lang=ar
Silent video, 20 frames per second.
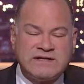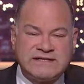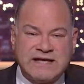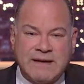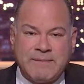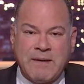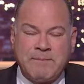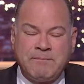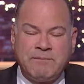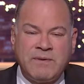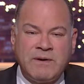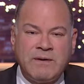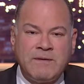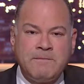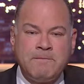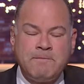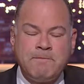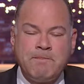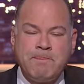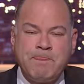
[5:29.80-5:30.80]
السبب
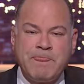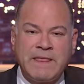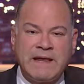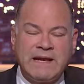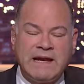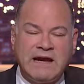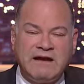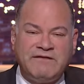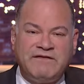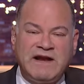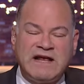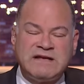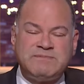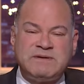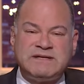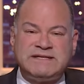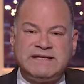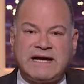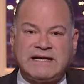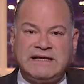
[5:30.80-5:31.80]
لأن في ناس
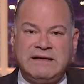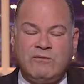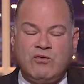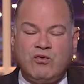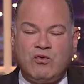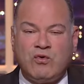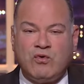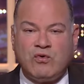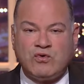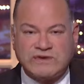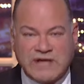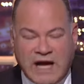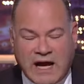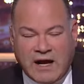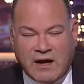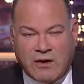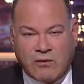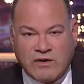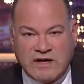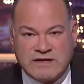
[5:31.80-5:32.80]
بتستخدمه
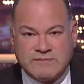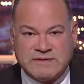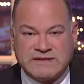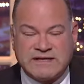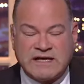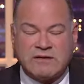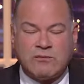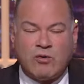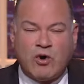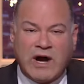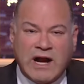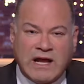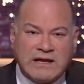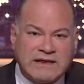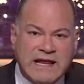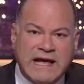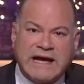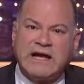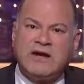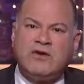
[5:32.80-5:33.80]
صح وناس بتستخدمه
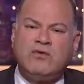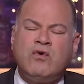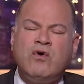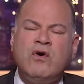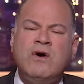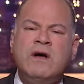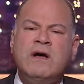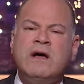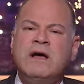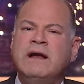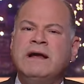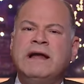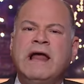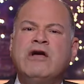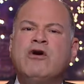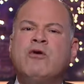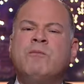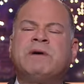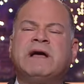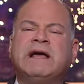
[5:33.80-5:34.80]
غلط لكنه لا
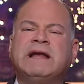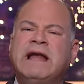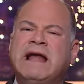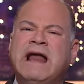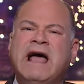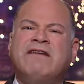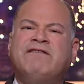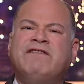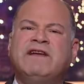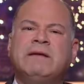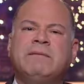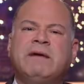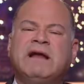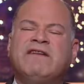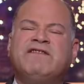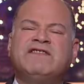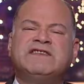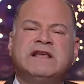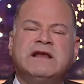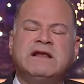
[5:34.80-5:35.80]
يمكن ان اقفل
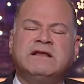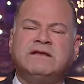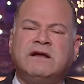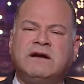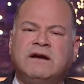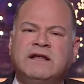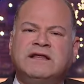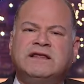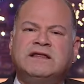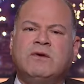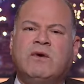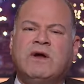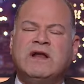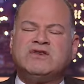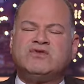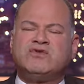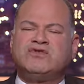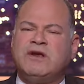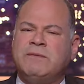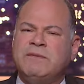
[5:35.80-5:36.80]
منافذ الانترنت ولا
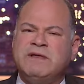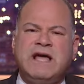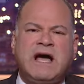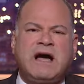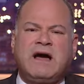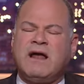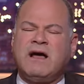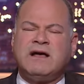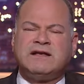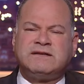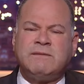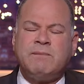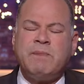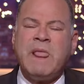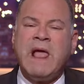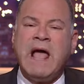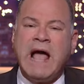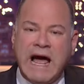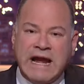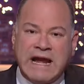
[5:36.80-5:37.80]
السوشيال ميديا خلاص
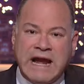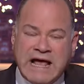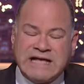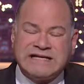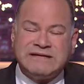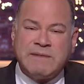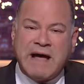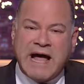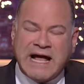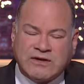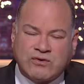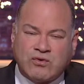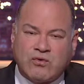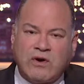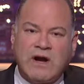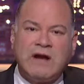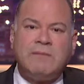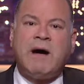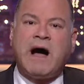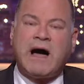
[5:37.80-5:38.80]
انا لازم
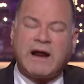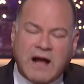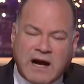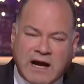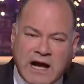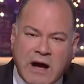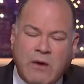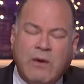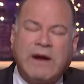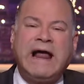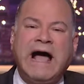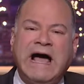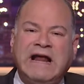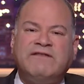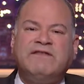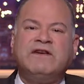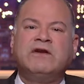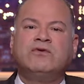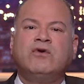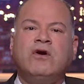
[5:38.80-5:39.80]
ادخل المعركه وانا
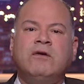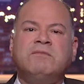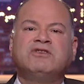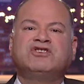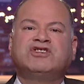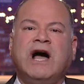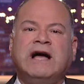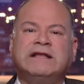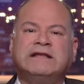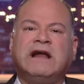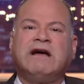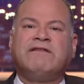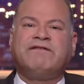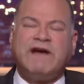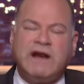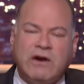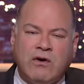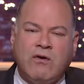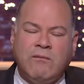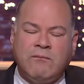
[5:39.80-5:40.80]
عارف ان دول مش هقدر
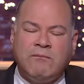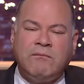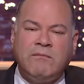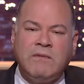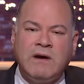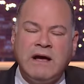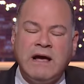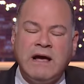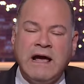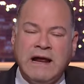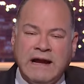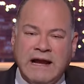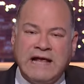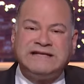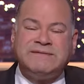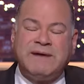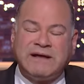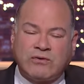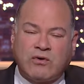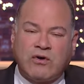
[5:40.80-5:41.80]
اقفلهم
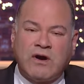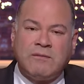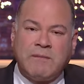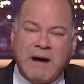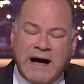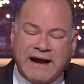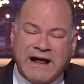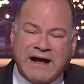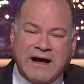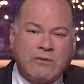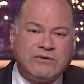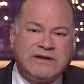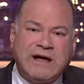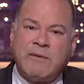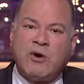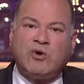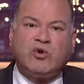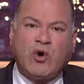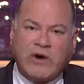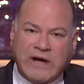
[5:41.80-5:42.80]
لازم ادخل المعركه وده
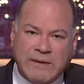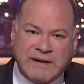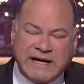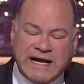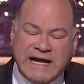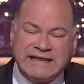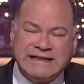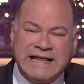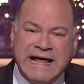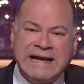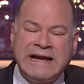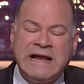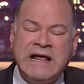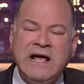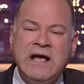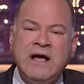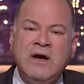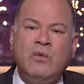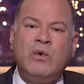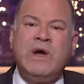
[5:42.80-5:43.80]
موضوع كبير جدا
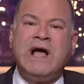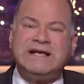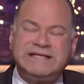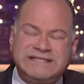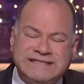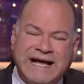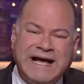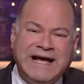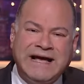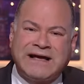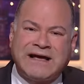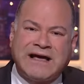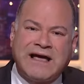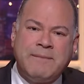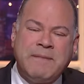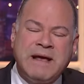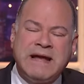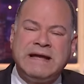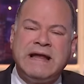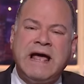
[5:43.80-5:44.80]
ويستحق
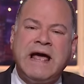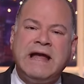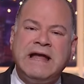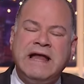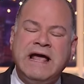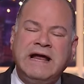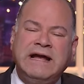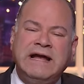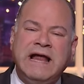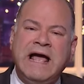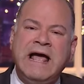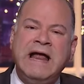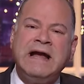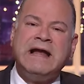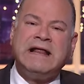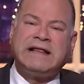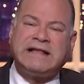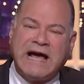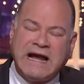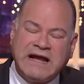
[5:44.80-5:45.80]
منا ان احنا
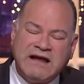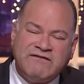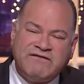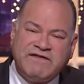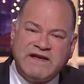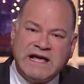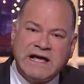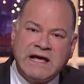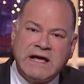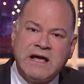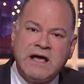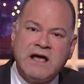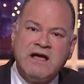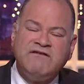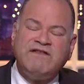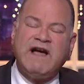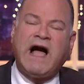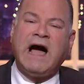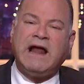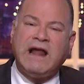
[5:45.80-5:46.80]
نتكلم فيه
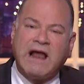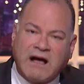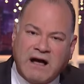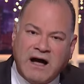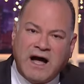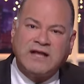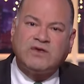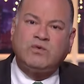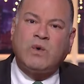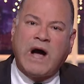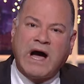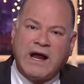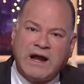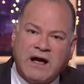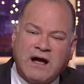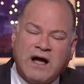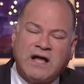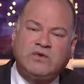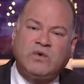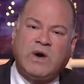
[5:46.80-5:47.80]
في حلقات
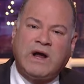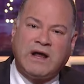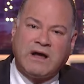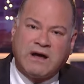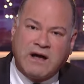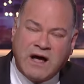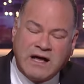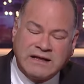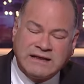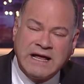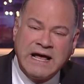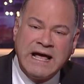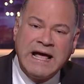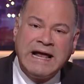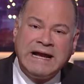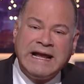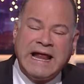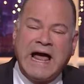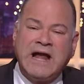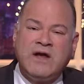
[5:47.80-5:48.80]
وحلقات وحلقات
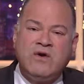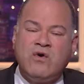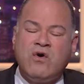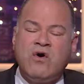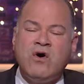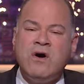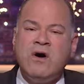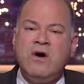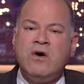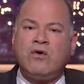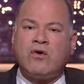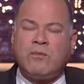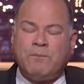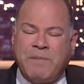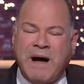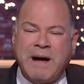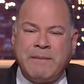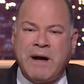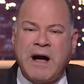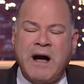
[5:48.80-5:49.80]
لانه
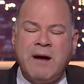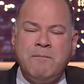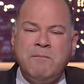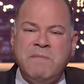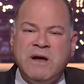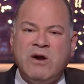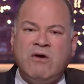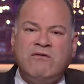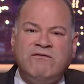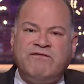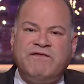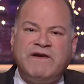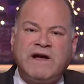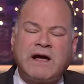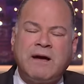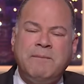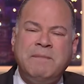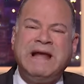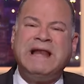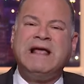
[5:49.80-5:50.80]
ربما
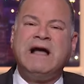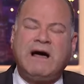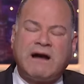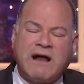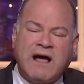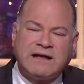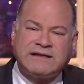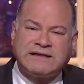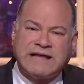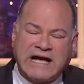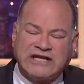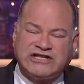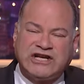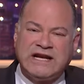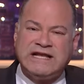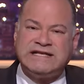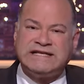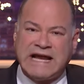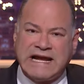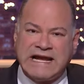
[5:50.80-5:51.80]
بننفق مليارات
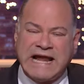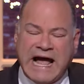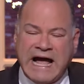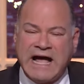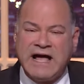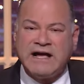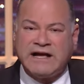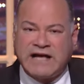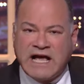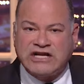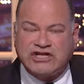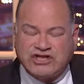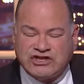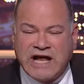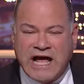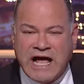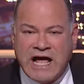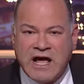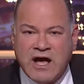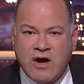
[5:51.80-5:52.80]
عشان نسلح
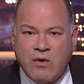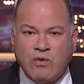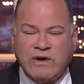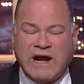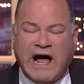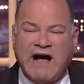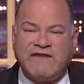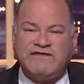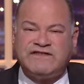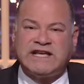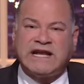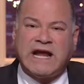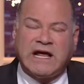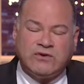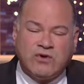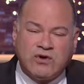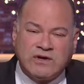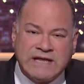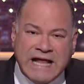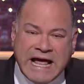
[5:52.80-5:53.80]
جيشنا ونحافظ على
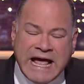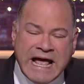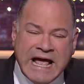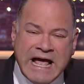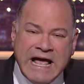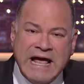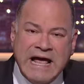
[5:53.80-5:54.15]
حدودنا